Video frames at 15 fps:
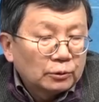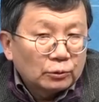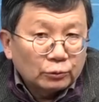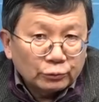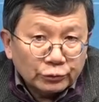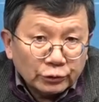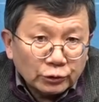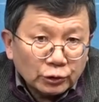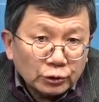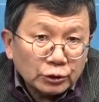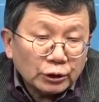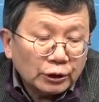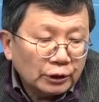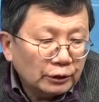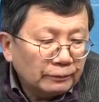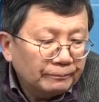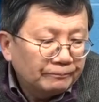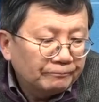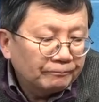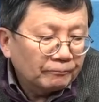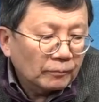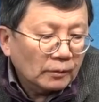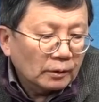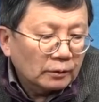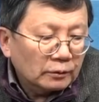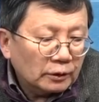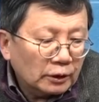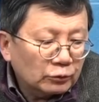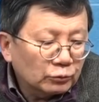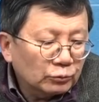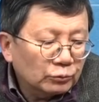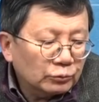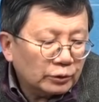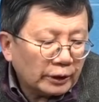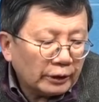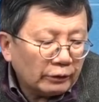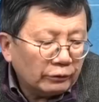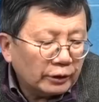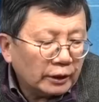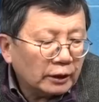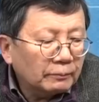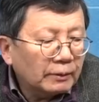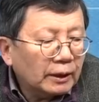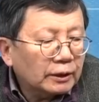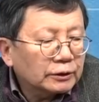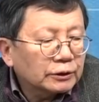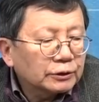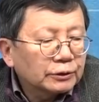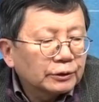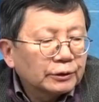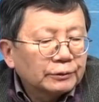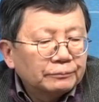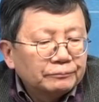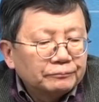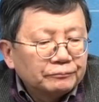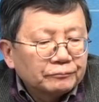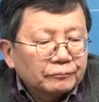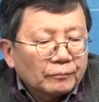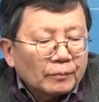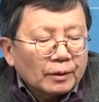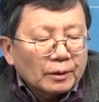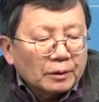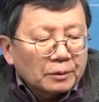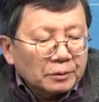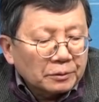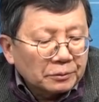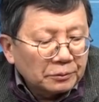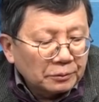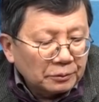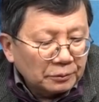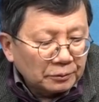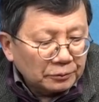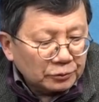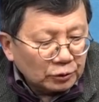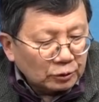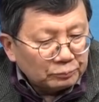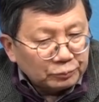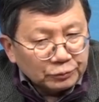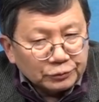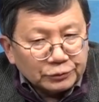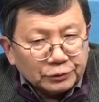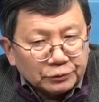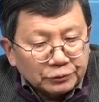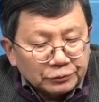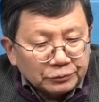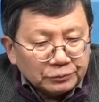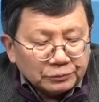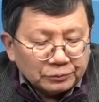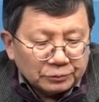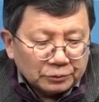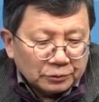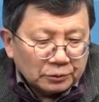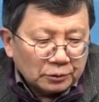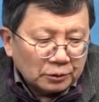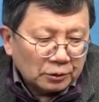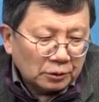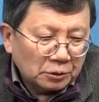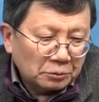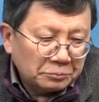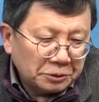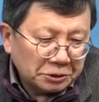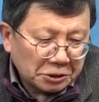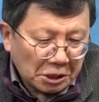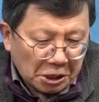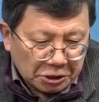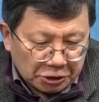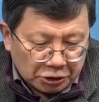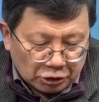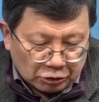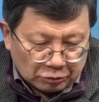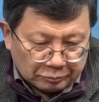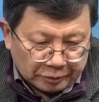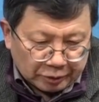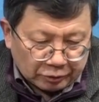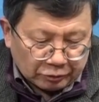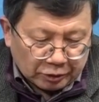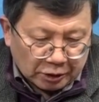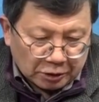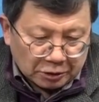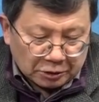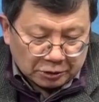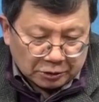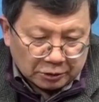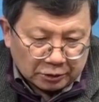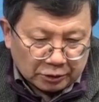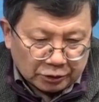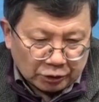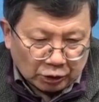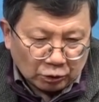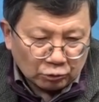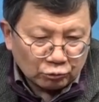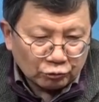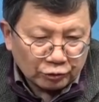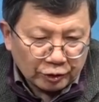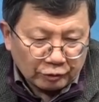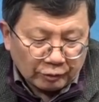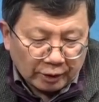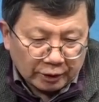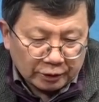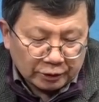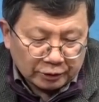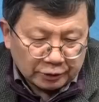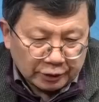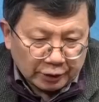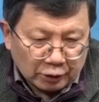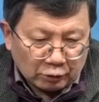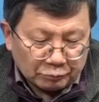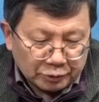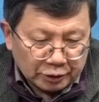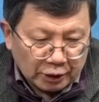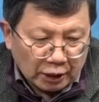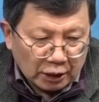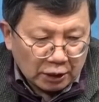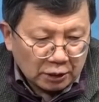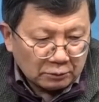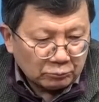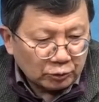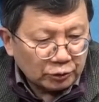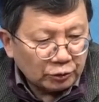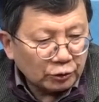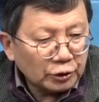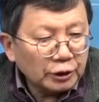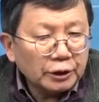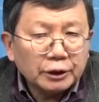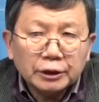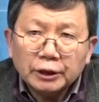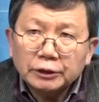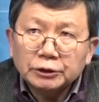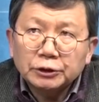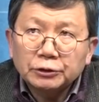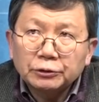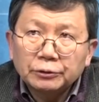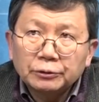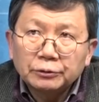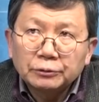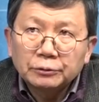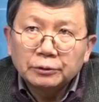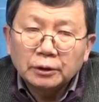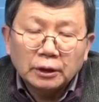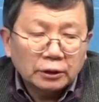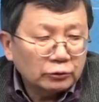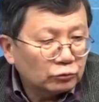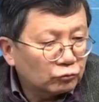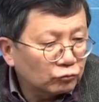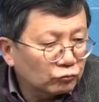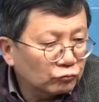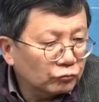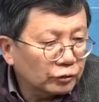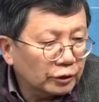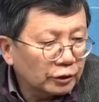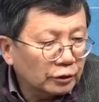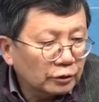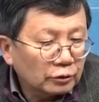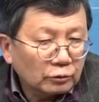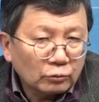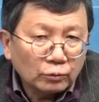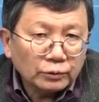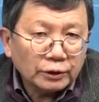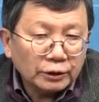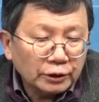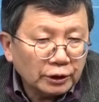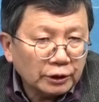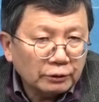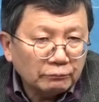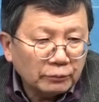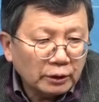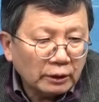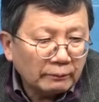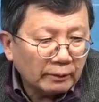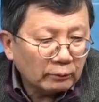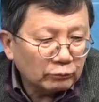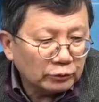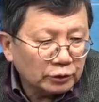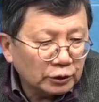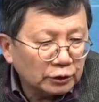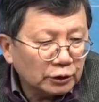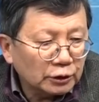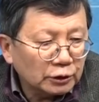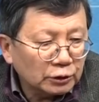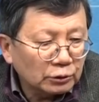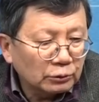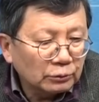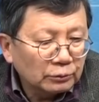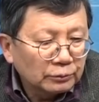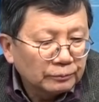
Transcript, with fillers: 우선 첫째, 아주 태연하게 말하잖아요. 그 저 풍선은 어, 민간 기업이거나 영국이관의 겁니다. 뭐 이렇게 얘기를 하잖아요. 아니, 중국의 공산당 인민해방군 체제에서